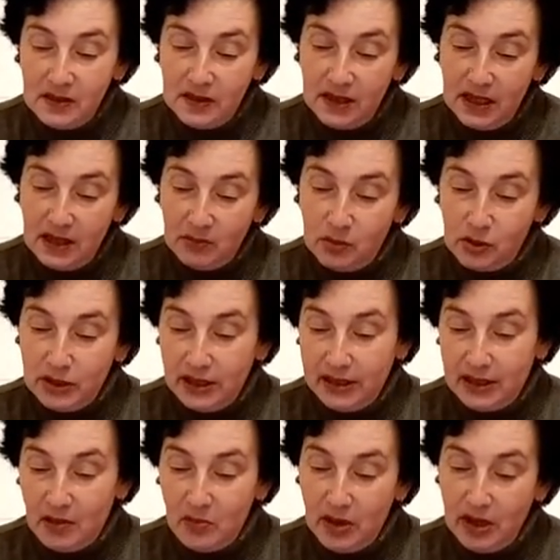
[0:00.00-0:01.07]
стая
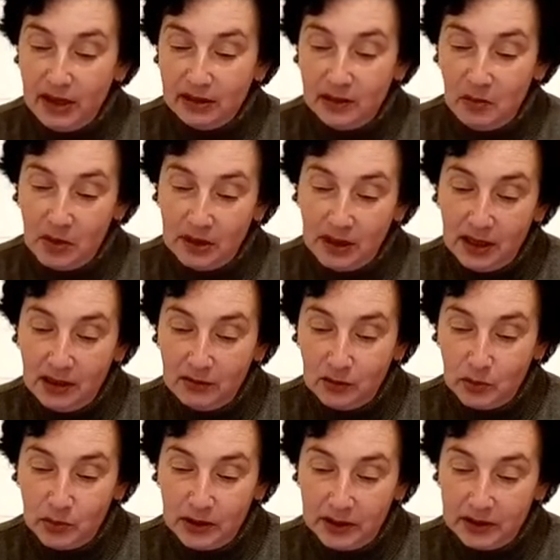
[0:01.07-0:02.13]
после набега на
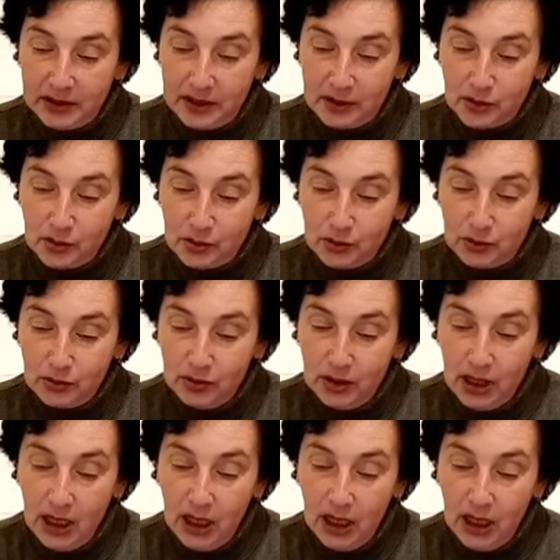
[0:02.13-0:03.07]
банановую плантацию.